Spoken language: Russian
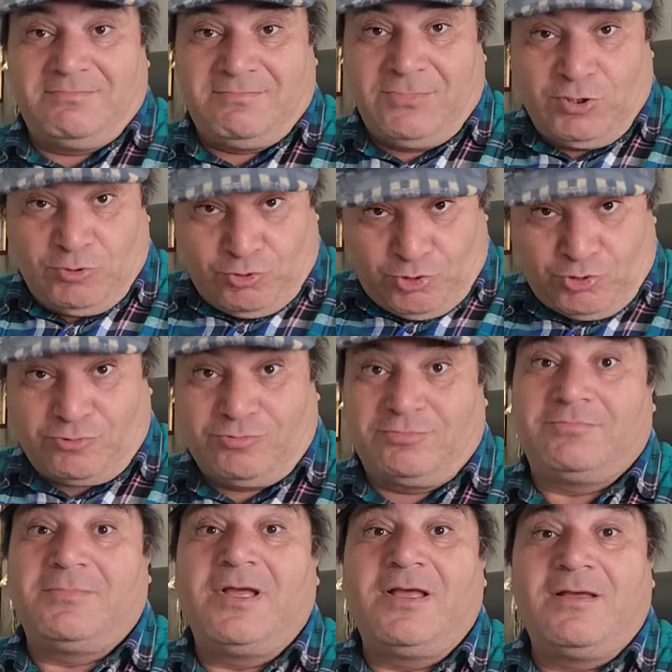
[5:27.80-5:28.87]
Минуточку.
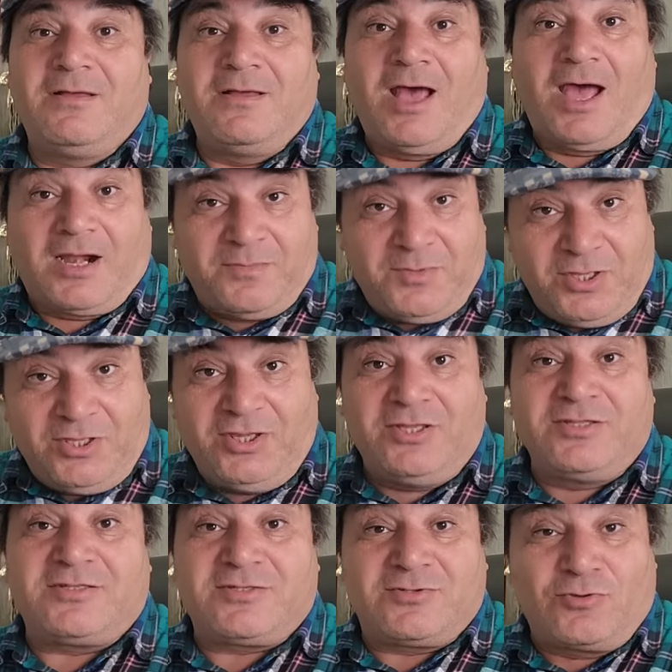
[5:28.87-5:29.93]

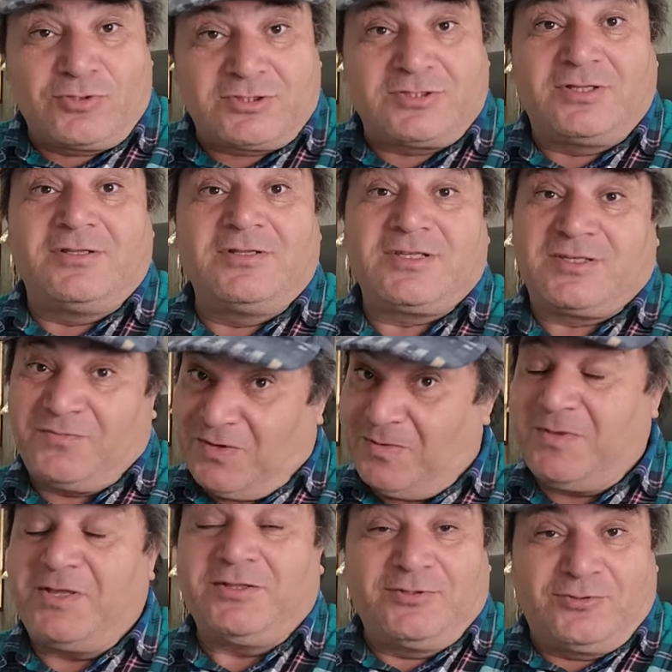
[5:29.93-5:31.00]
Армянин создал
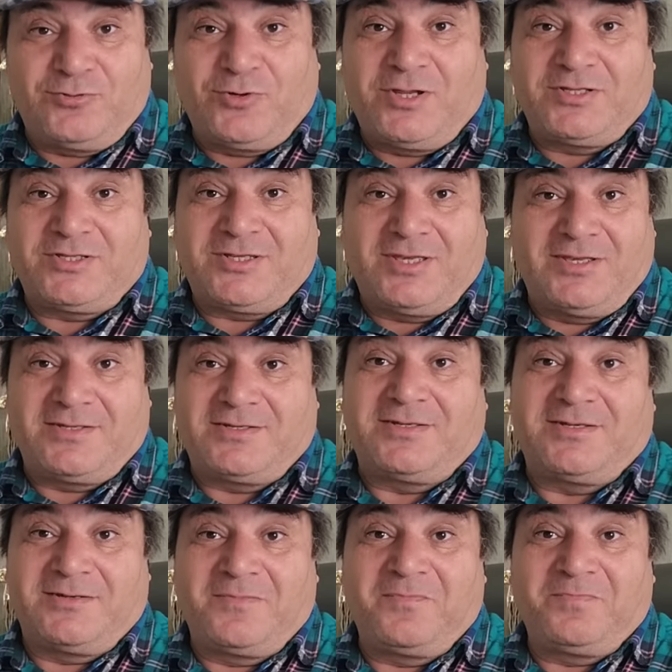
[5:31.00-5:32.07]
современный турецкий язык.